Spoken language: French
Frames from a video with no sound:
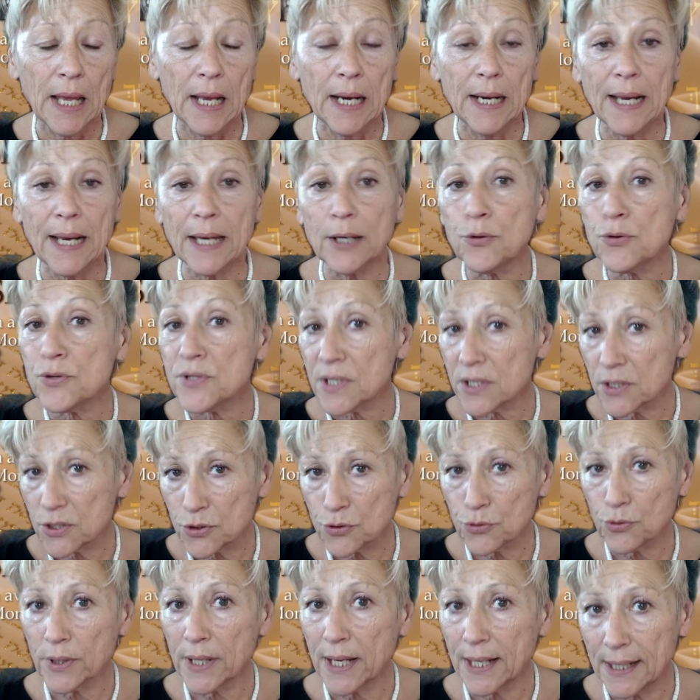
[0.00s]

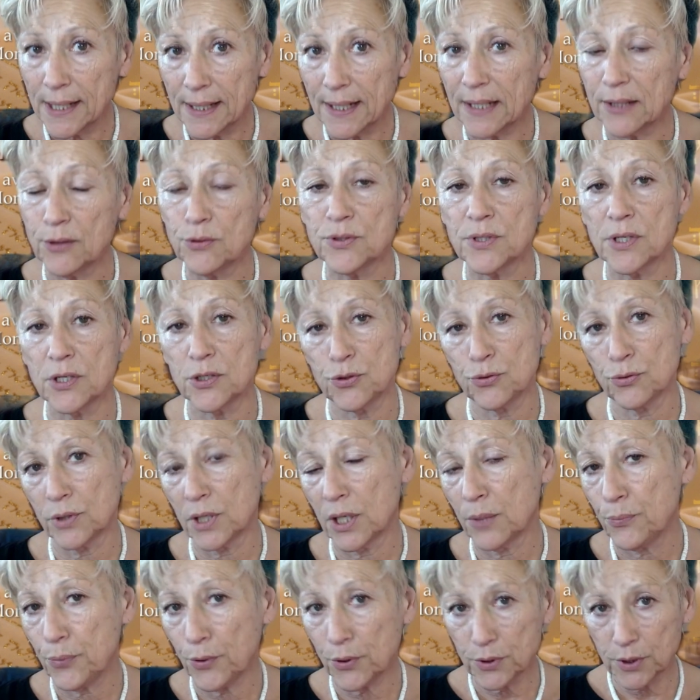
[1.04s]
L'accusation, quelle est l'accusation qui
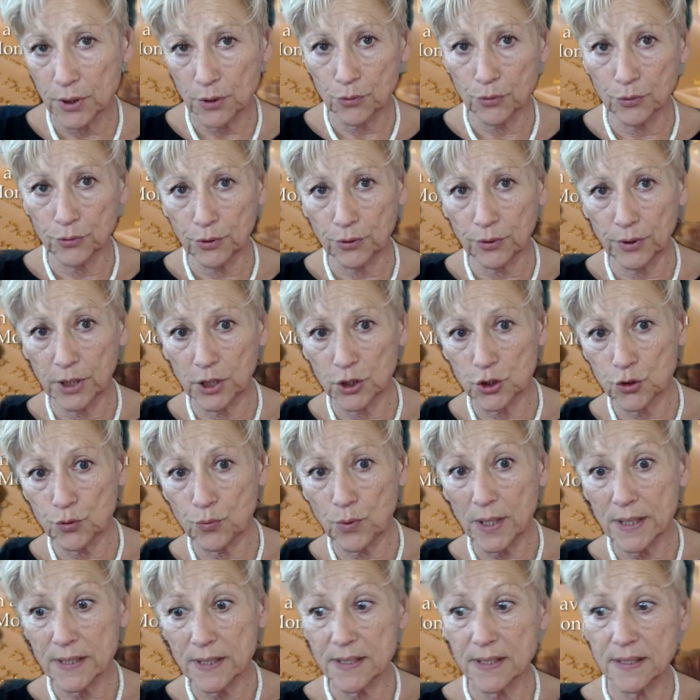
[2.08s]
est portée contre
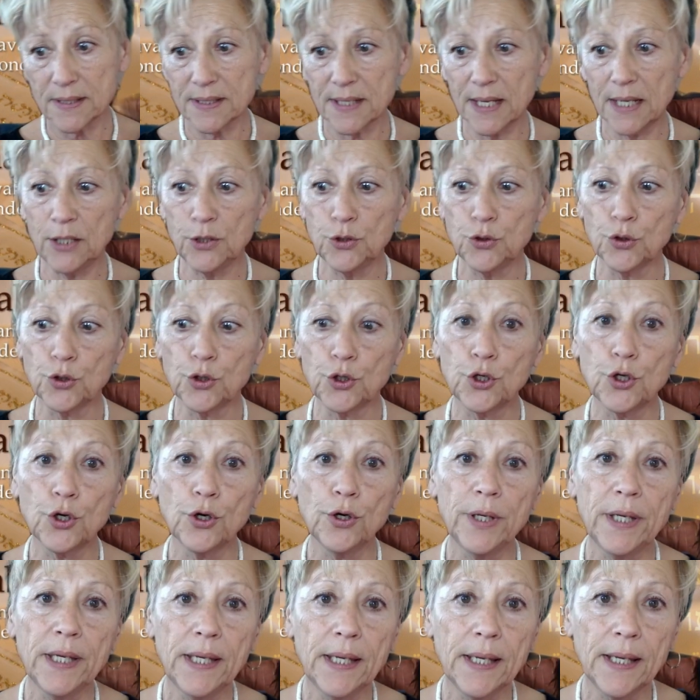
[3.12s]
Yeshua C'est celle de
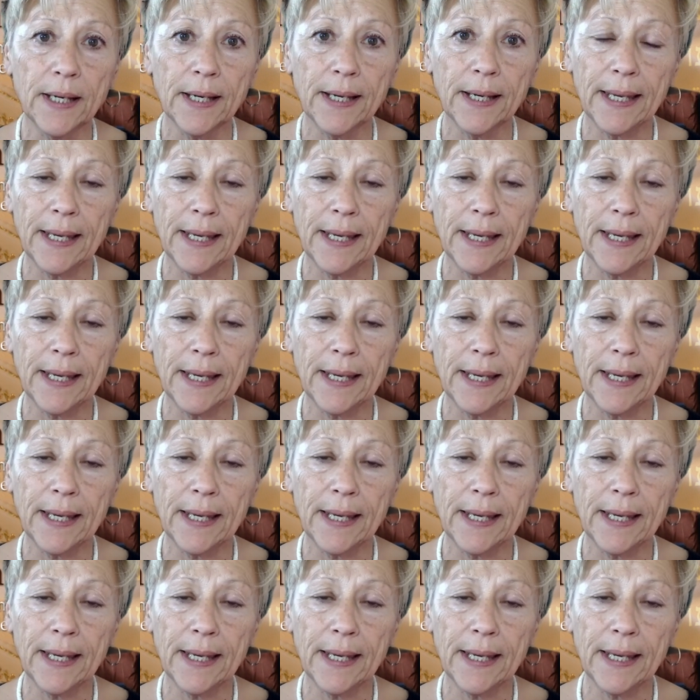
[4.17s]
cueillir